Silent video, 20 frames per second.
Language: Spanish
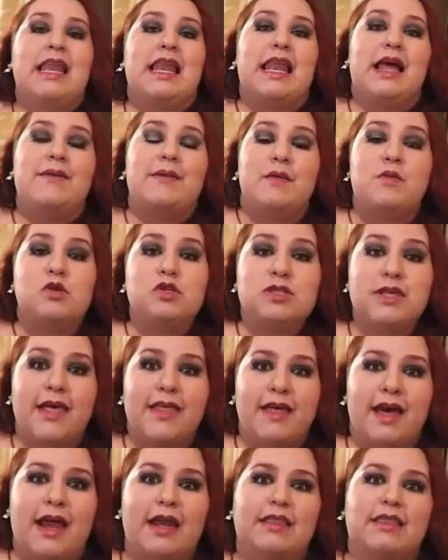La vamos
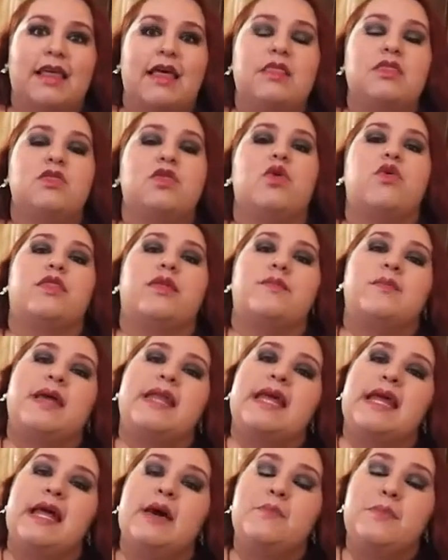a dar tanto de
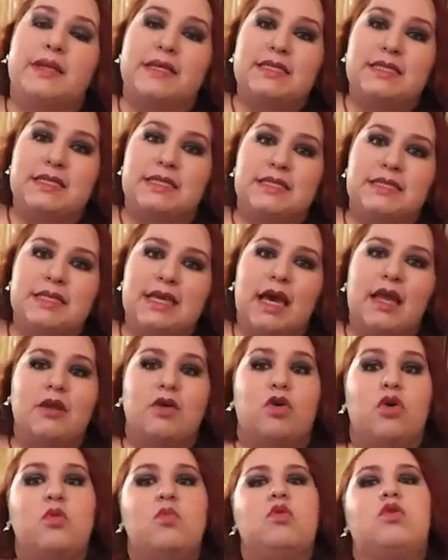manera
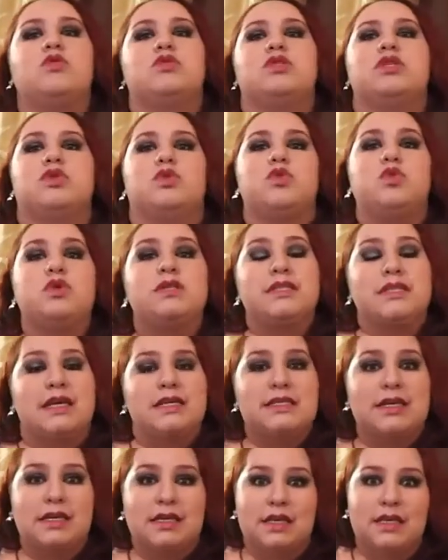presencial como si tú no
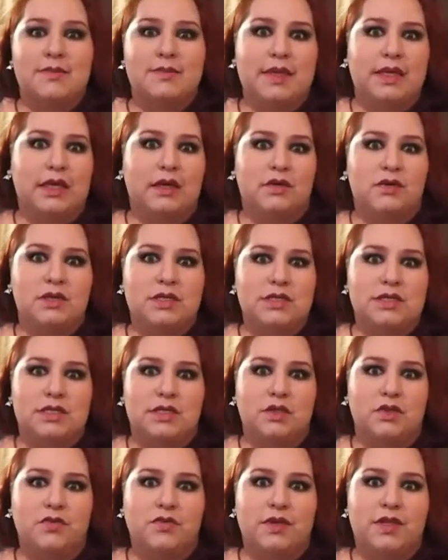estás aquí en México
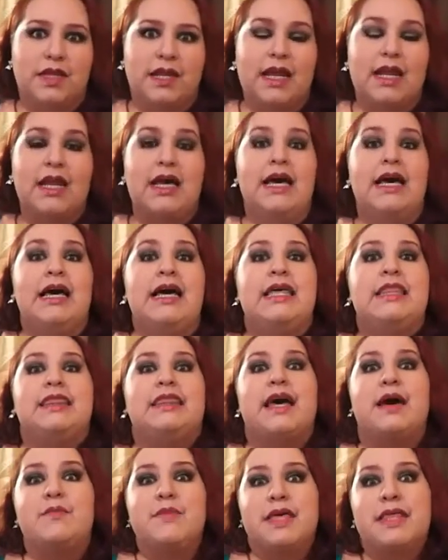Distrito Federal,
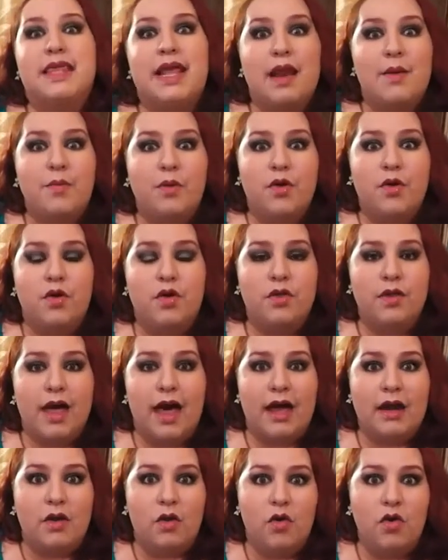también te la puedo
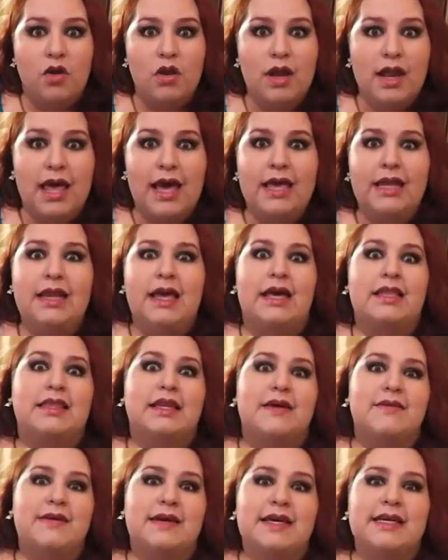dar online a
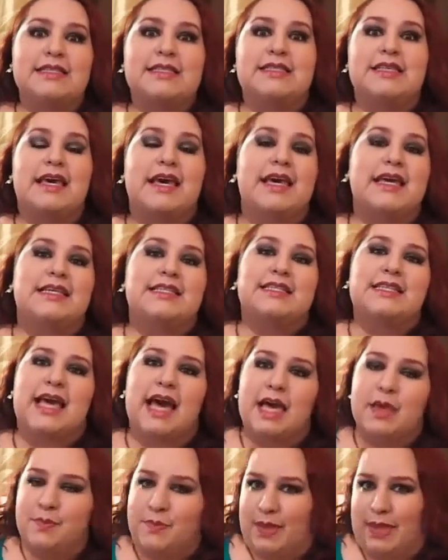través de
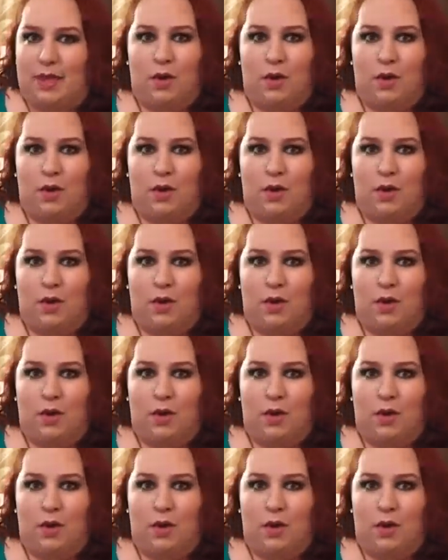Skype.